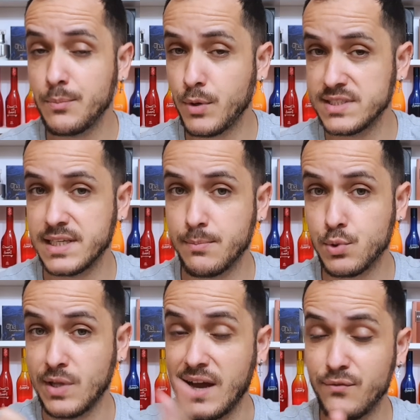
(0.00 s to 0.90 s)
por
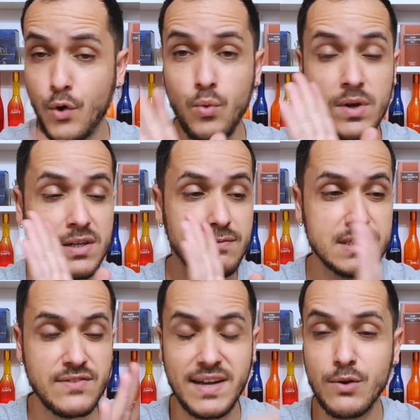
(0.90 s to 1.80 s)
exemplo, da Avon,
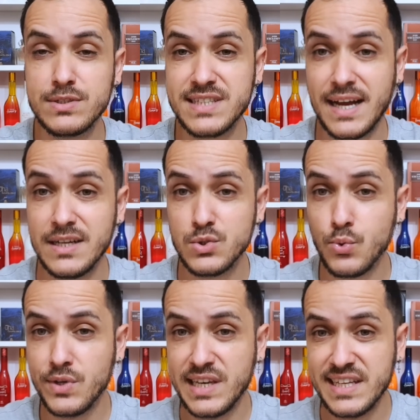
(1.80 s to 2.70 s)
você vai gostar
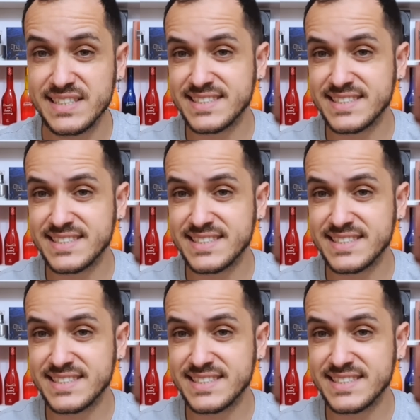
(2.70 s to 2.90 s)
do Ilia